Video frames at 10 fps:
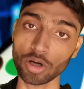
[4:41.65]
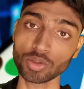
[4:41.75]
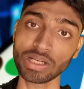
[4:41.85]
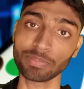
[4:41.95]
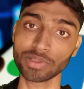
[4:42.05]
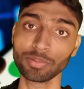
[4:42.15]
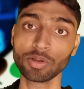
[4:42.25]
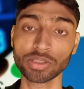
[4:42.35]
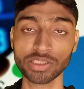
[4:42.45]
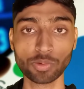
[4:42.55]
और जो आप
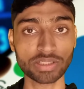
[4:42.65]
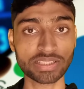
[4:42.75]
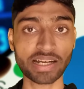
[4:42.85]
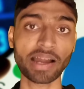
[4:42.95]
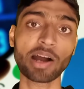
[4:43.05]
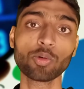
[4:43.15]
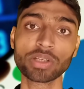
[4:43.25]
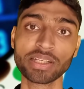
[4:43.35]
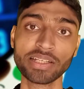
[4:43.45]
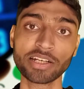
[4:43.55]
सभी लोग यूएसए का
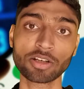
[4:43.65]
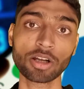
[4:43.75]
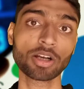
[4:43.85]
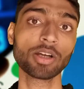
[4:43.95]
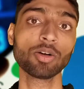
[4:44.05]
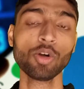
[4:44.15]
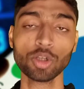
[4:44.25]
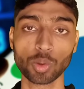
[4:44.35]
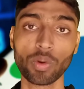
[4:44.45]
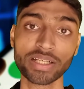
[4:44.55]
अकाउंट क्रिएट कर रहे हो
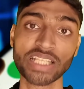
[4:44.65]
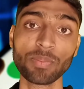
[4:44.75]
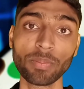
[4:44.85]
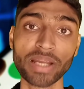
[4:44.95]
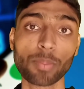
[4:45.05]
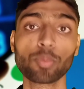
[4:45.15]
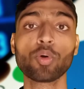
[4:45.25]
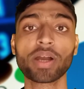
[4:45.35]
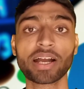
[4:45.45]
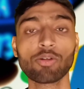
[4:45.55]
तो वैसे में भी आप
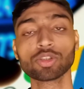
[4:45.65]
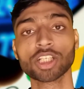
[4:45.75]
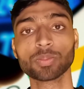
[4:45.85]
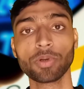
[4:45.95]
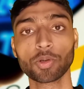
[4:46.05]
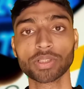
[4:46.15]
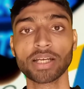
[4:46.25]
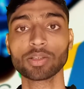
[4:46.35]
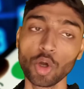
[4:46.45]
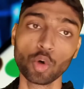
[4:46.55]
लोगों का अकाउंट सस्पेंड
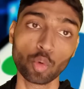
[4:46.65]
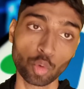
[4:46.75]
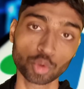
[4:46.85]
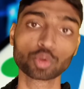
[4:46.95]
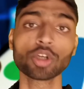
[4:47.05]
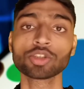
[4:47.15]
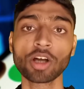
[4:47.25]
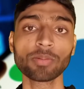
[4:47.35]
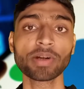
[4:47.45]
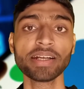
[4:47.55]
होता है उसको
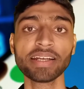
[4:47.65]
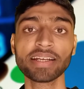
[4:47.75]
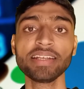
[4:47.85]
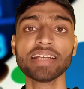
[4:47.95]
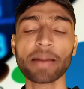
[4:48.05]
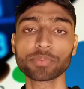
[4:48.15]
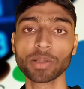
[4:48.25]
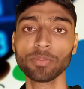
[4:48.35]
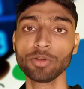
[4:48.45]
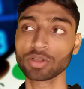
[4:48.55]
सॉल्व करने के लिए आप
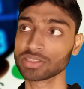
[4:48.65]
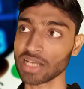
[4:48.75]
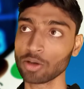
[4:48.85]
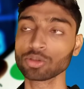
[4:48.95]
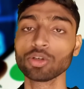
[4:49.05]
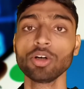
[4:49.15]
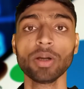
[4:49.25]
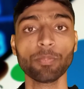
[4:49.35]
सभी लोग चाहो तो